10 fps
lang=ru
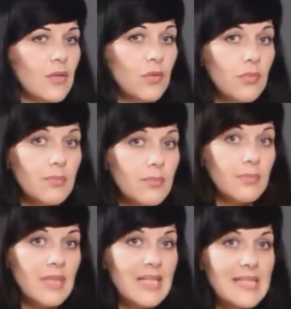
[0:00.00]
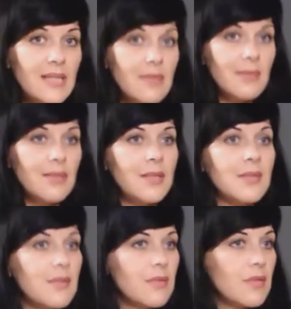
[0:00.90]
Ну, где-то
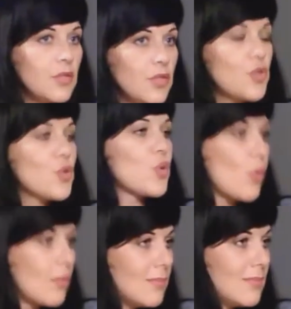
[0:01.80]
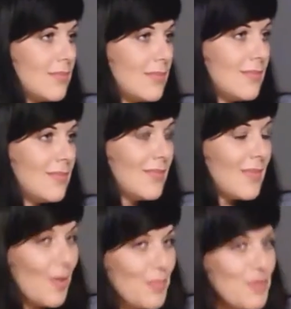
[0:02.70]
нет. И что?
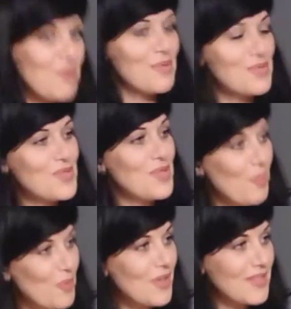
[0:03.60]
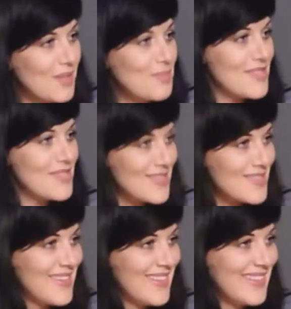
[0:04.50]
А приходишь домой, а там дети.